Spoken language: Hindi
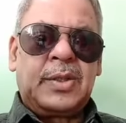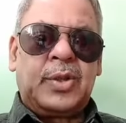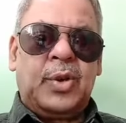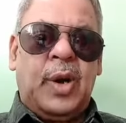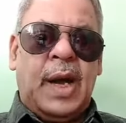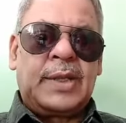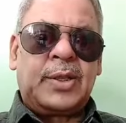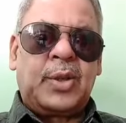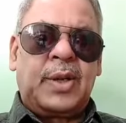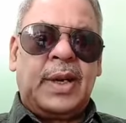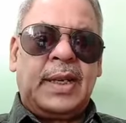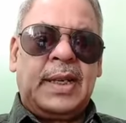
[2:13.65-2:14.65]
जो
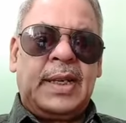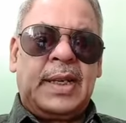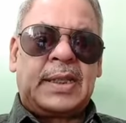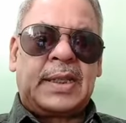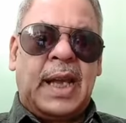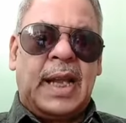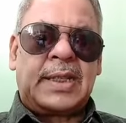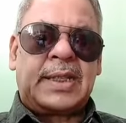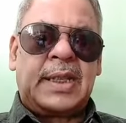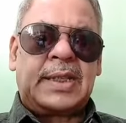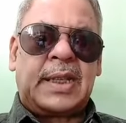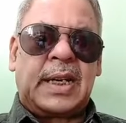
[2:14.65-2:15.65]
आंदोलन एक साल
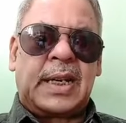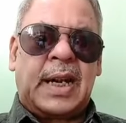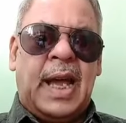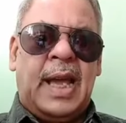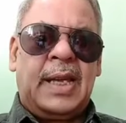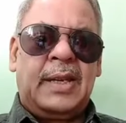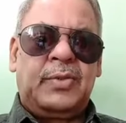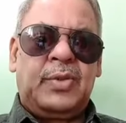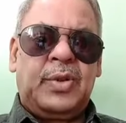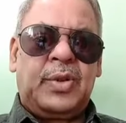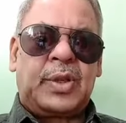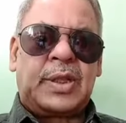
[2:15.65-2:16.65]
से चल रहा है
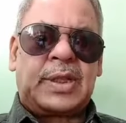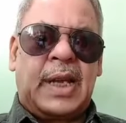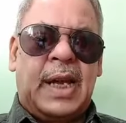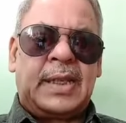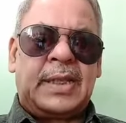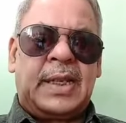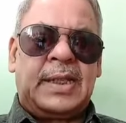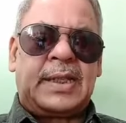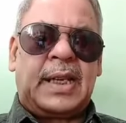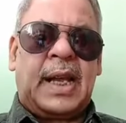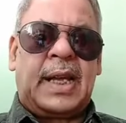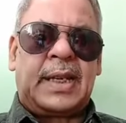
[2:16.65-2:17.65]
वो किसान नहीं
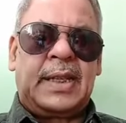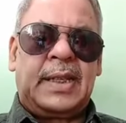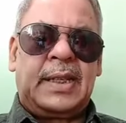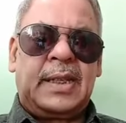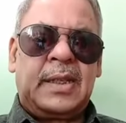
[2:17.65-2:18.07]
चला रहे